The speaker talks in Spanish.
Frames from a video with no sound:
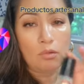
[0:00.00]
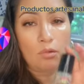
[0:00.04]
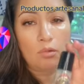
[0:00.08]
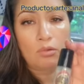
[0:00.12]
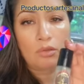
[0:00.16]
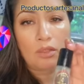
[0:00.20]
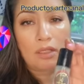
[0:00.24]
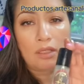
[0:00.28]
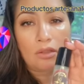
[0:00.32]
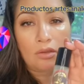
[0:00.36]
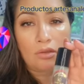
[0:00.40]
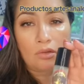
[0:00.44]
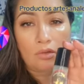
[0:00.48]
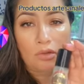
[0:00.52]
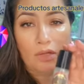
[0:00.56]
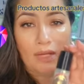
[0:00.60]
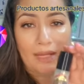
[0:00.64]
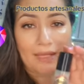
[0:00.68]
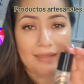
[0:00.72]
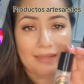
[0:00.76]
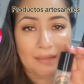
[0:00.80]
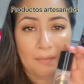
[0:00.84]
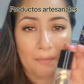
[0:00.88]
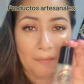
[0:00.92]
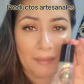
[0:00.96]
un
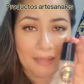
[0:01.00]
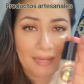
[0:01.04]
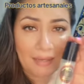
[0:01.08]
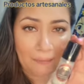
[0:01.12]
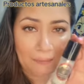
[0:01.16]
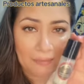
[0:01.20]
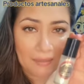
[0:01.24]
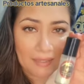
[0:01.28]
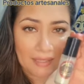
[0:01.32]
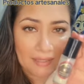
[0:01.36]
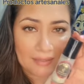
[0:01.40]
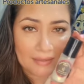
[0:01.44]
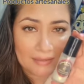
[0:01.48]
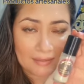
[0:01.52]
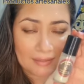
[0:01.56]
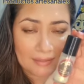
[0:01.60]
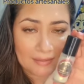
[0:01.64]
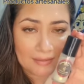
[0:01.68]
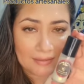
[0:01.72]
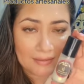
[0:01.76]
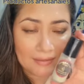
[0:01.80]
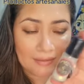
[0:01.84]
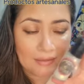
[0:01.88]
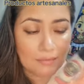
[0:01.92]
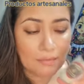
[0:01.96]
desodorante para pieles
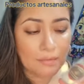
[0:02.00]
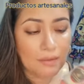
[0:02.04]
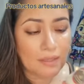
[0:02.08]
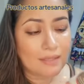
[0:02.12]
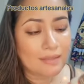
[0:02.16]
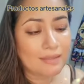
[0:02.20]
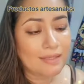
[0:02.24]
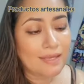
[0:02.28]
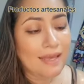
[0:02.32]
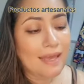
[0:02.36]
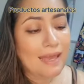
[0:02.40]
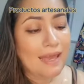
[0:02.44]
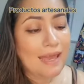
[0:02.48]
sensibles.